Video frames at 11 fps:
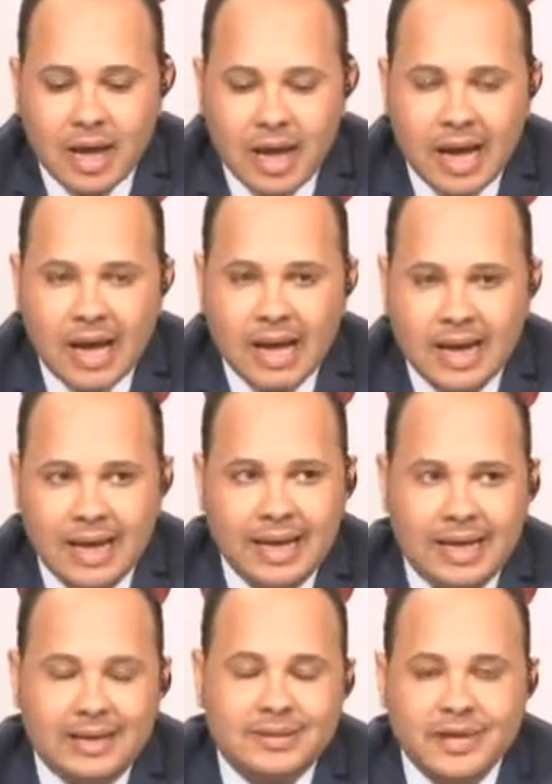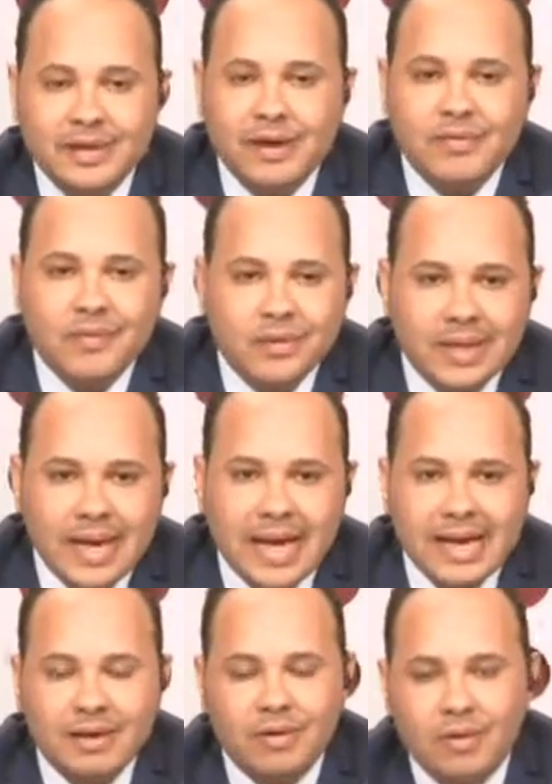آه، آه، اصنفه ده
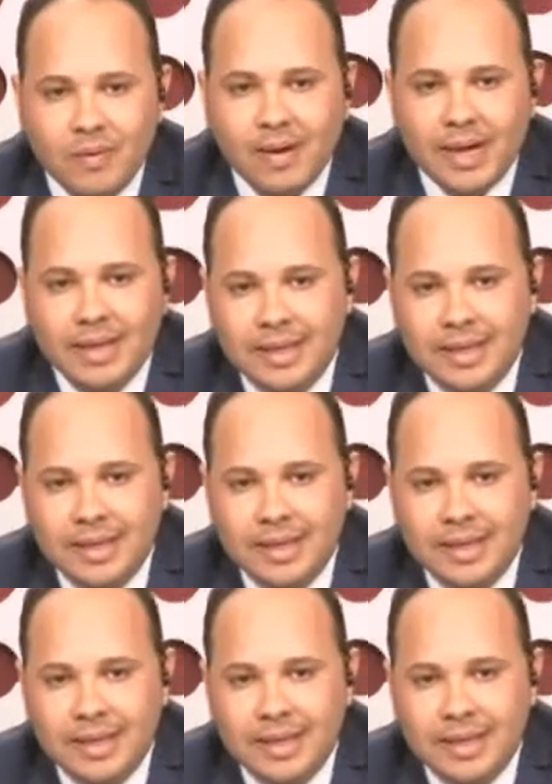هل هو